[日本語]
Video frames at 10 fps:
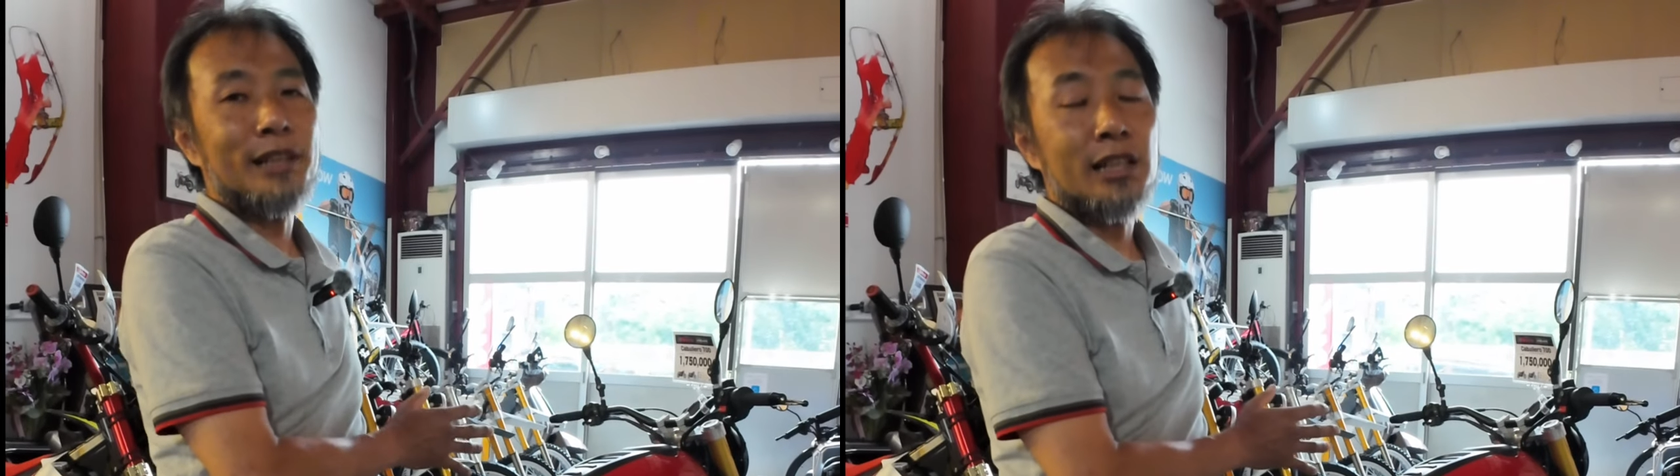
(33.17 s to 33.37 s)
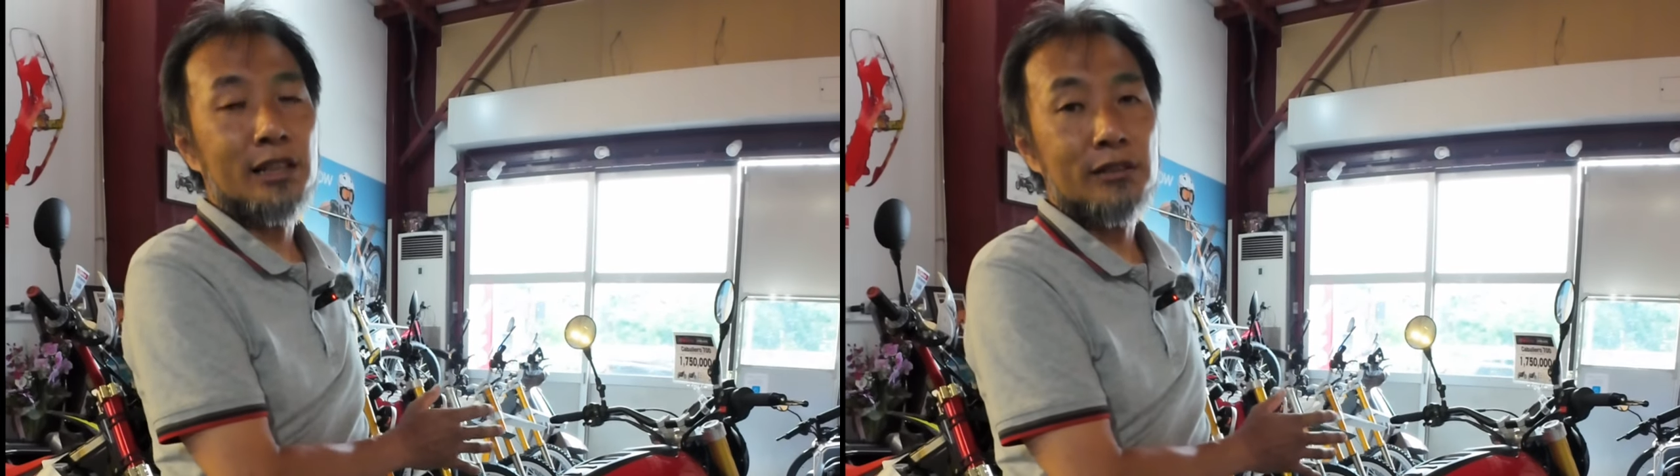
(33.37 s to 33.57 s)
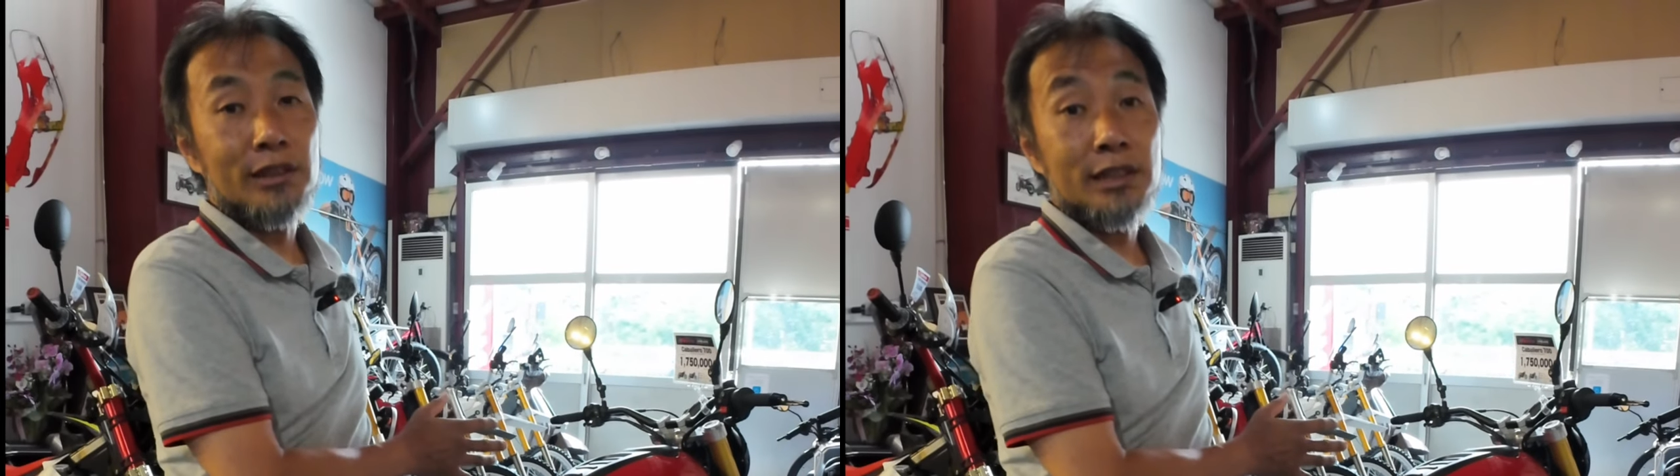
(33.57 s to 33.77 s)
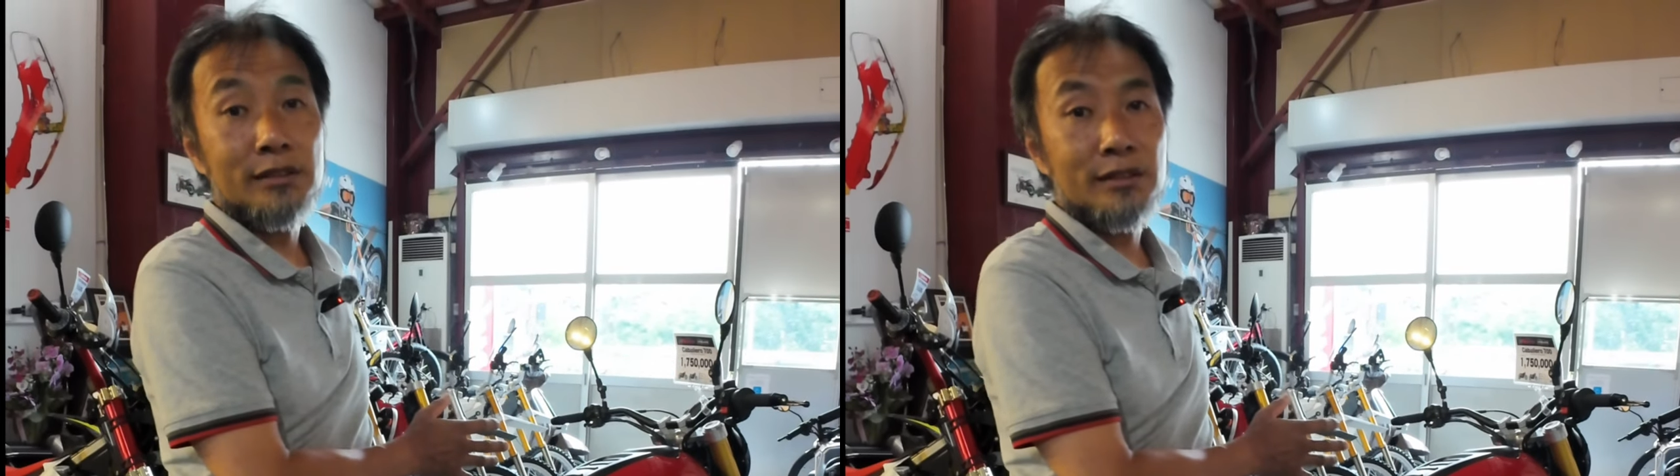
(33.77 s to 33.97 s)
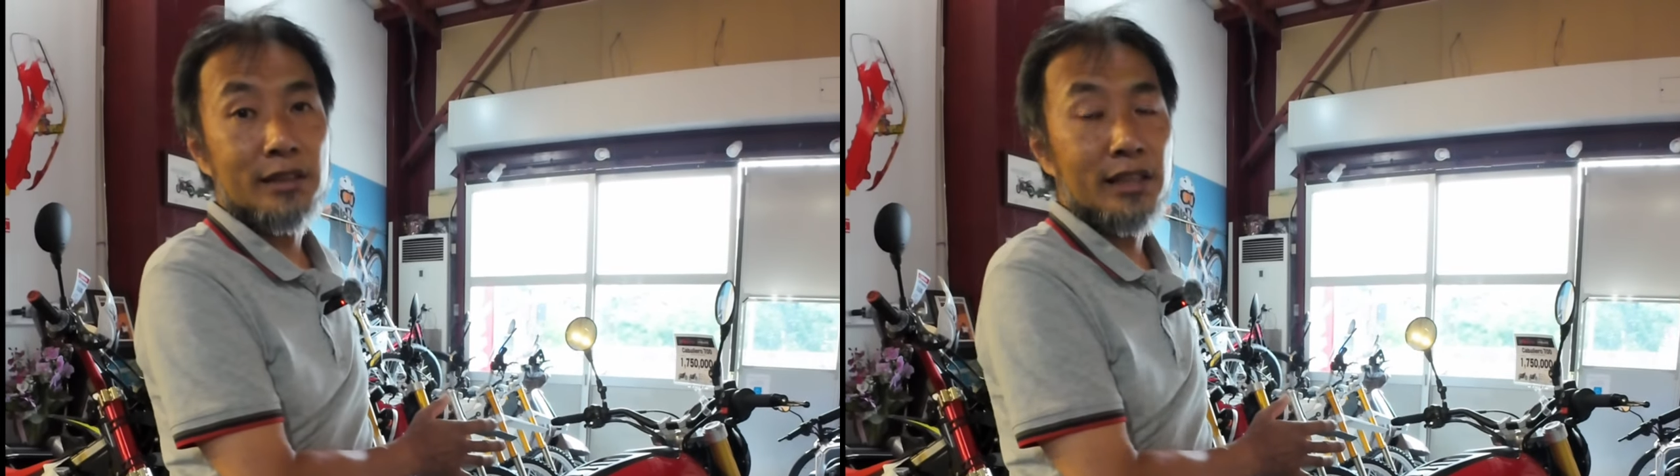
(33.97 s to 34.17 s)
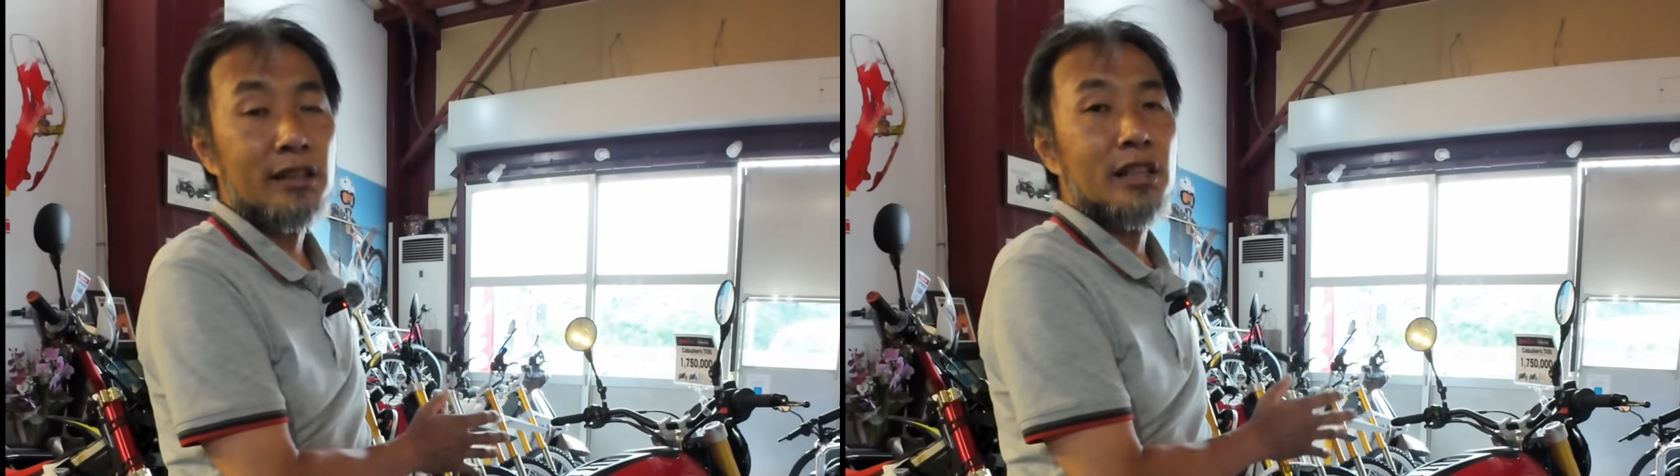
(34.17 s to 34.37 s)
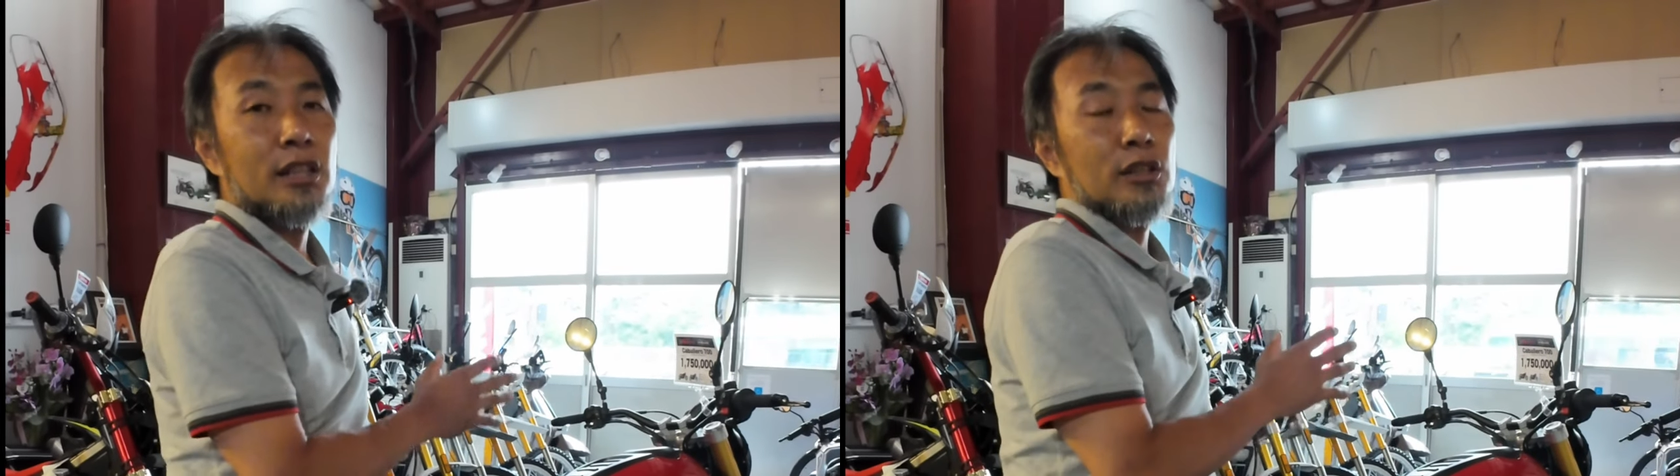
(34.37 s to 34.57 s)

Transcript: メーカーではなくて